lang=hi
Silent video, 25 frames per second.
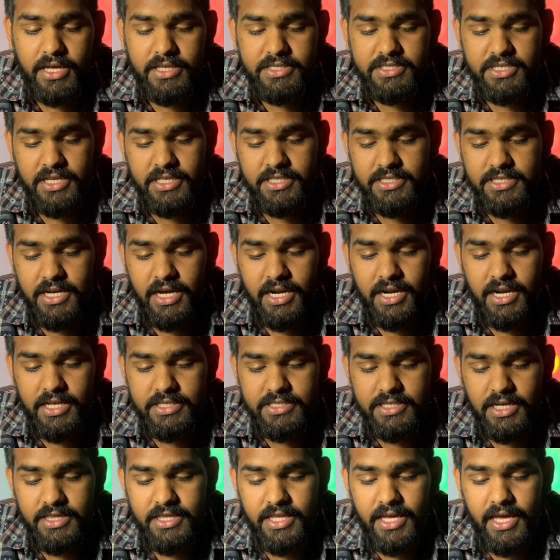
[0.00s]
चेंज करना
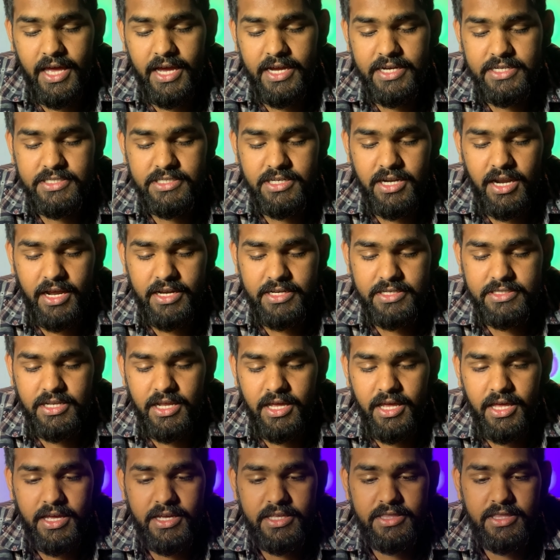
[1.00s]
चाहते हैं एक्स्ट्रा एक्स्ट्रा
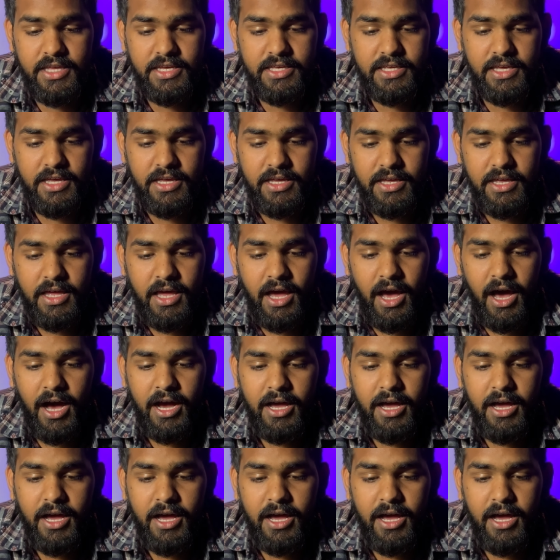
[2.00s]
एक देखिए